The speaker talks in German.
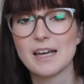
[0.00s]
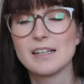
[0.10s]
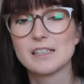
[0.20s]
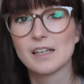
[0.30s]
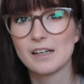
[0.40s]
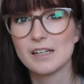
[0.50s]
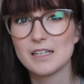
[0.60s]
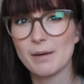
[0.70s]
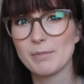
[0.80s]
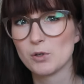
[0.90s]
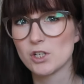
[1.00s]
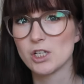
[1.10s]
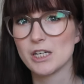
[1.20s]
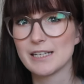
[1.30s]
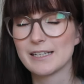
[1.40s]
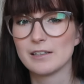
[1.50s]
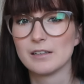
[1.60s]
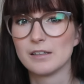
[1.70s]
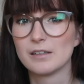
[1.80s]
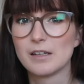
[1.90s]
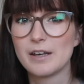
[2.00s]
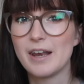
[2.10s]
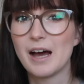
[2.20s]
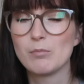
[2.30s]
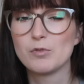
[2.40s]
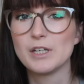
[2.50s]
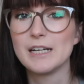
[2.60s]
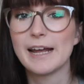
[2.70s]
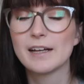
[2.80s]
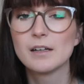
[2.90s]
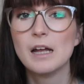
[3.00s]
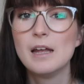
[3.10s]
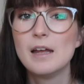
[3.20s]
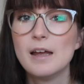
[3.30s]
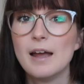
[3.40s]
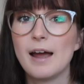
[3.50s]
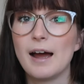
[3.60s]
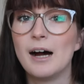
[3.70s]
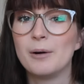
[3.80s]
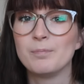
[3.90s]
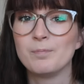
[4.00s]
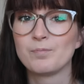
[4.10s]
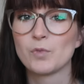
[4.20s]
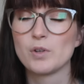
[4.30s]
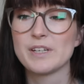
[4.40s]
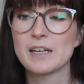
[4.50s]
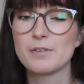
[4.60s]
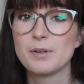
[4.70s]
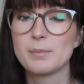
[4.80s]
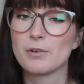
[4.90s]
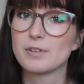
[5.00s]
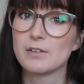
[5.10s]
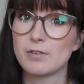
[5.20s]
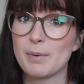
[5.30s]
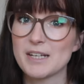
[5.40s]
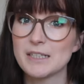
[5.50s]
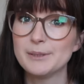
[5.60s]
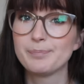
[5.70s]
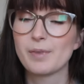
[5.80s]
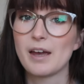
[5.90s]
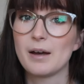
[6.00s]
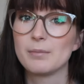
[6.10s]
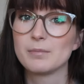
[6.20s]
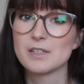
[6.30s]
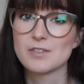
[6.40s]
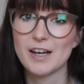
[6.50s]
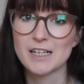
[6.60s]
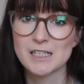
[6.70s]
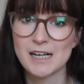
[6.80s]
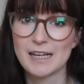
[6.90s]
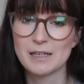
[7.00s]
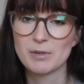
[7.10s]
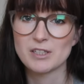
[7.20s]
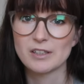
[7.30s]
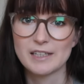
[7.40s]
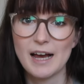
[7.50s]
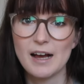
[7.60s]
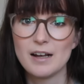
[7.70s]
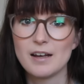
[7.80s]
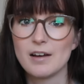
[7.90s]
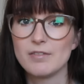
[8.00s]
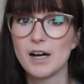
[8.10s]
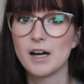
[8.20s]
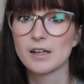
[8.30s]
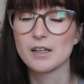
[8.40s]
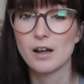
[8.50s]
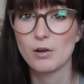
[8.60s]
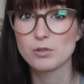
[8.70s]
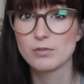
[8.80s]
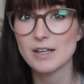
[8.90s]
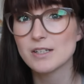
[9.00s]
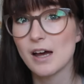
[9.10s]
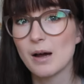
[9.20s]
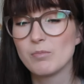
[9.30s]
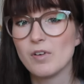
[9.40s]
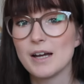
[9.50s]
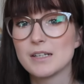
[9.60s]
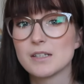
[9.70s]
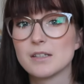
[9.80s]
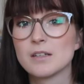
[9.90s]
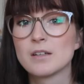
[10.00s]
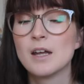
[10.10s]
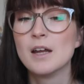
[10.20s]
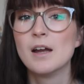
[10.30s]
gar nicht. Äh, die haben ja unterschiedliche Namen für die Längen. Ähm, und er gefiel mir auf jeden Fall besser. Ähm, es war das gleiche Material, er war genauso wasserabweisend,